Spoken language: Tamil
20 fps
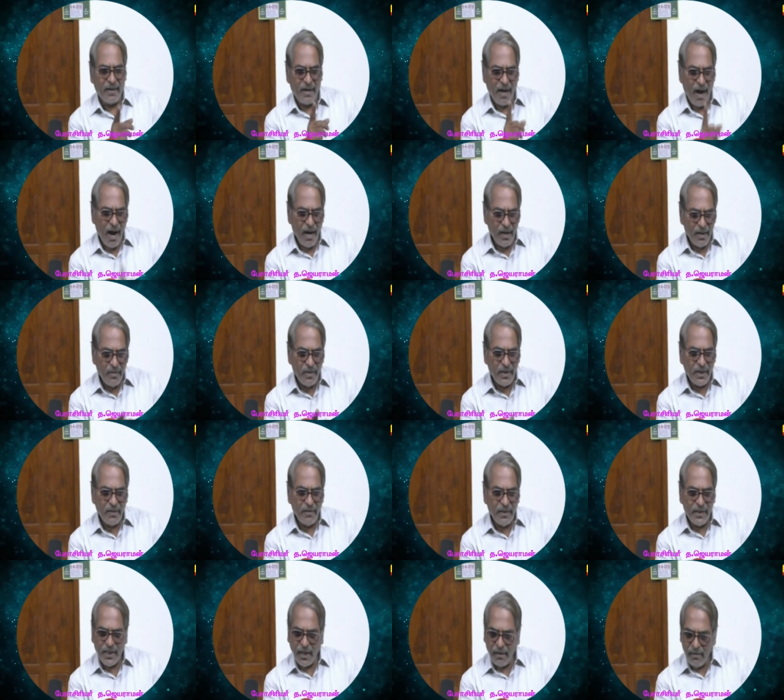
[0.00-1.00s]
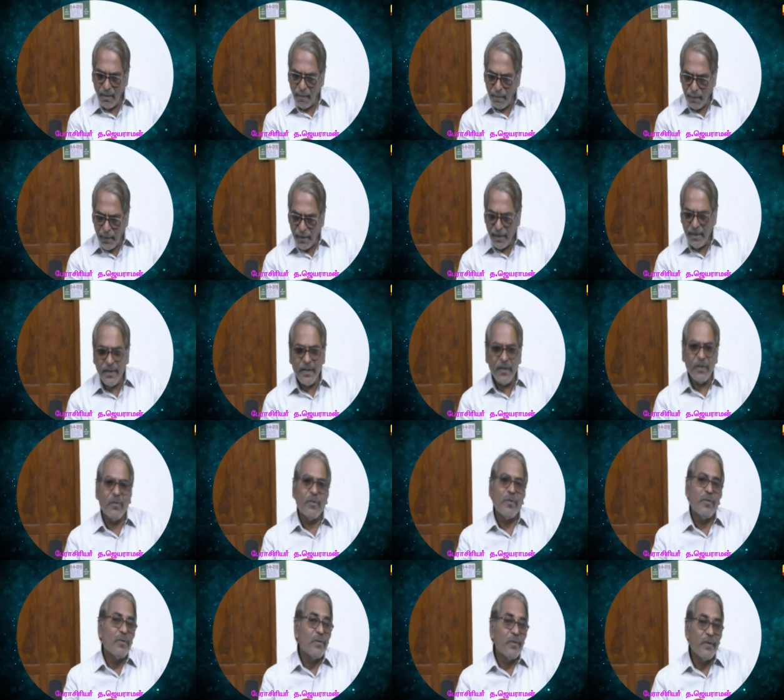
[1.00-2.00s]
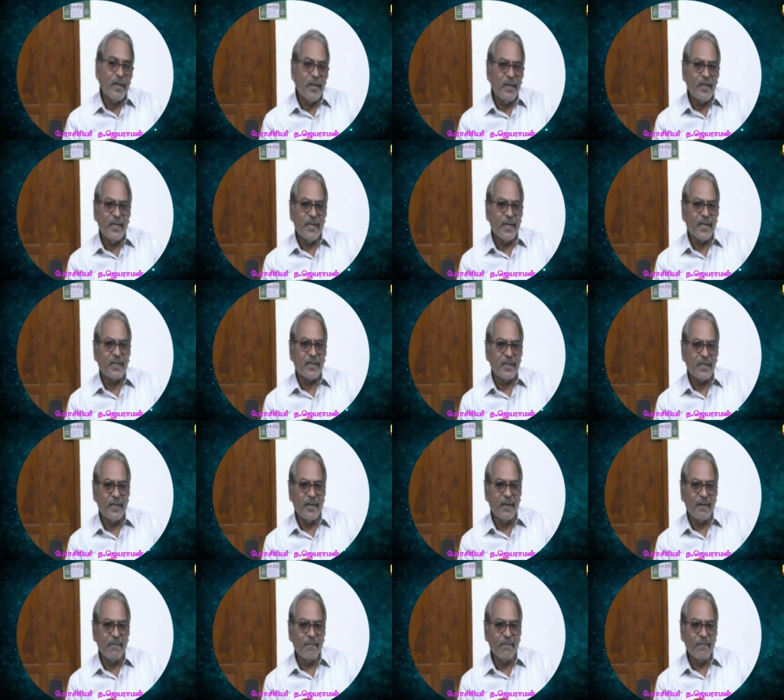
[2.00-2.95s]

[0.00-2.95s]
இராணுவத்தை வச்சாவது பிடுங்கி கொடுக்கும் இந்திய அரசு